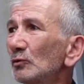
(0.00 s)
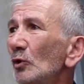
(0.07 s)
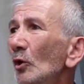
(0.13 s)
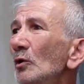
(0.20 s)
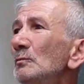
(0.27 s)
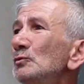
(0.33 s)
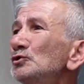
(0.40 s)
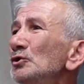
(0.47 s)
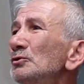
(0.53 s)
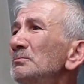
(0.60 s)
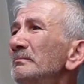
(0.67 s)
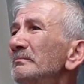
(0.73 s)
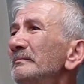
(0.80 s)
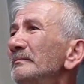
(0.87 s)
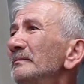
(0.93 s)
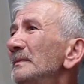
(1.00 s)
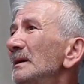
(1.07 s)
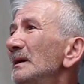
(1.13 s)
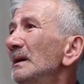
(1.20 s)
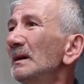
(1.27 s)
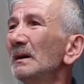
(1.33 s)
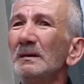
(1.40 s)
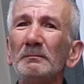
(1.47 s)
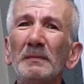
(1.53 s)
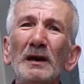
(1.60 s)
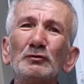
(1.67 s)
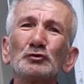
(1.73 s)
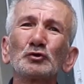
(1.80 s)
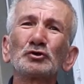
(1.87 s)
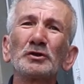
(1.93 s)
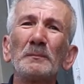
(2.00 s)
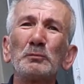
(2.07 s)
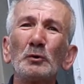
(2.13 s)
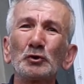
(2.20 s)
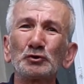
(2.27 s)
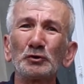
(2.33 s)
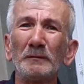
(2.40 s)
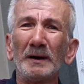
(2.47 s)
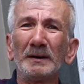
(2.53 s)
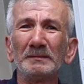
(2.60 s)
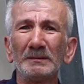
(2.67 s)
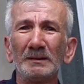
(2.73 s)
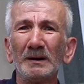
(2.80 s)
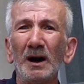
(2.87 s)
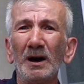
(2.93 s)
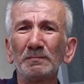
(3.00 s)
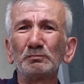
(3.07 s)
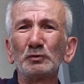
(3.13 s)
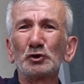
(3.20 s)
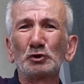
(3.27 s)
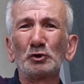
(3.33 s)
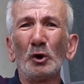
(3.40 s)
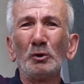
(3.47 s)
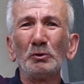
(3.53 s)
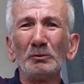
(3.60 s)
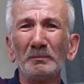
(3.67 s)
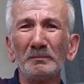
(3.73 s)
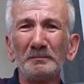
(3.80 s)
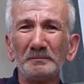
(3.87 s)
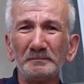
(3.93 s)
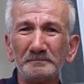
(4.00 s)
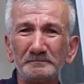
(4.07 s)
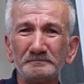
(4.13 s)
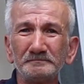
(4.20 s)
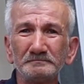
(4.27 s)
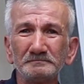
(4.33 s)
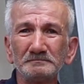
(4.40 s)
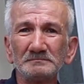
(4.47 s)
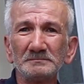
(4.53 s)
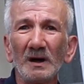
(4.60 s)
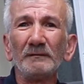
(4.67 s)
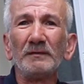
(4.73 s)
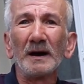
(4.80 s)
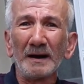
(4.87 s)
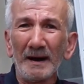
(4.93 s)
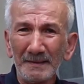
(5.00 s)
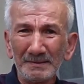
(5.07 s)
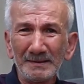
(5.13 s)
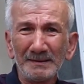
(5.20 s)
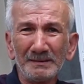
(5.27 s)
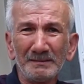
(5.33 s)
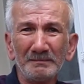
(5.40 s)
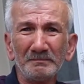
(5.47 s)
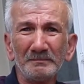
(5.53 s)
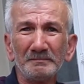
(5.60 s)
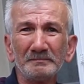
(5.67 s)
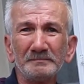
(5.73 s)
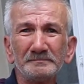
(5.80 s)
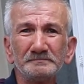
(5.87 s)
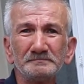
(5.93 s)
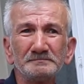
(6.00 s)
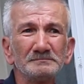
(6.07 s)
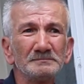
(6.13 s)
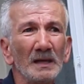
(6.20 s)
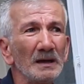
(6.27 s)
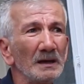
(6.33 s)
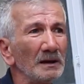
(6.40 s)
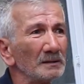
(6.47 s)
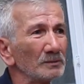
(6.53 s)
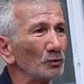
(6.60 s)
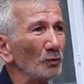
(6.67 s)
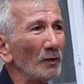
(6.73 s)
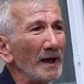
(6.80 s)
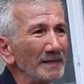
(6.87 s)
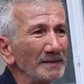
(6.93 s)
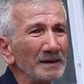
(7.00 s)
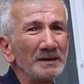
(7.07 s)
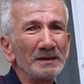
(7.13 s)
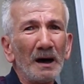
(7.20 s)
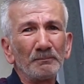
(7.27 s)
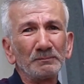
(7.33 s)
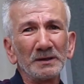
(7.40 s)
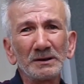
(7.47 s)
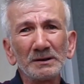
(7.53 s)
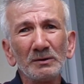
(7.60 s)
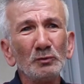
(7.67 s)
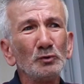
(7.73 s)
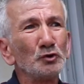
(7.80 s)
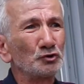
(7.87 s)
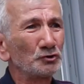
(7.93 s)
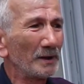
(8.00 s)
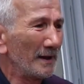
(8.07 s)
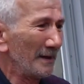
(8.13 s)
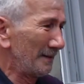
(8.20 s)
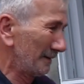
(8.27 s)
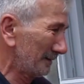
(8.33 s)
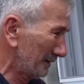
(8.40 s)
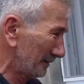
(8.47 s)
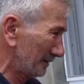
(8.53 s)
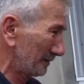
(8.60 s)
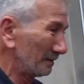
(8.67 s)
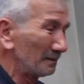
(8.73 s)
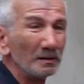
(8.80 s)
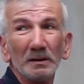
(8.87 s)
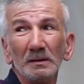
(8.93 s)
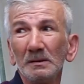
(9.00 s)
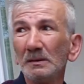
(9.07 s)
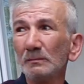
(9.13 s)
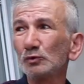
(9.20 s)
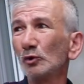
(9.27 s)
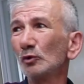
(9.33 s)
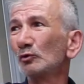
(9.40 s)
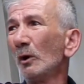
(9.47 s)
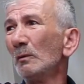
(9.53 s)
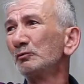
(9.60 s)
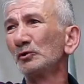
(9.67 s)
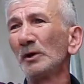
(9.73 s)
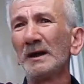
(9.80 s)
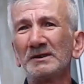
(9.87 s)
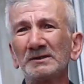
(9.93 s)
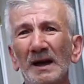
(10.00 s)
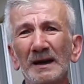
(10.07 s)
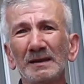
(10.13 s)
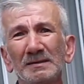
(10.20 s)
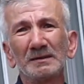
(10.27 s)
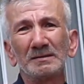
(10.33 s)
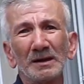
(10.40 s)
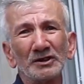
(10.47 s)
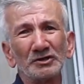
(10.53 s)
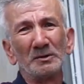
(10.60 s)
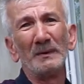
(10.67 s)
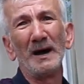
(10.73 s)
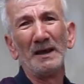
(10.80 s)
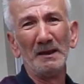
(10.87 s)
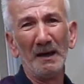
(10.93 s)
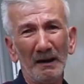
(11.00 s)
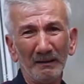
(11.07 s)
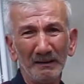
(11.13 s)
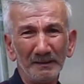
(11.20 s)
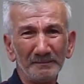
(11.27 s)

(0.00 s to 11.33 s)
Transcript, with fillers: Köyümüzün mevcut deposu var. 60 ton. Fakat güvendik yaptık 3 senedir. Bütün komşular şahittir taşımayla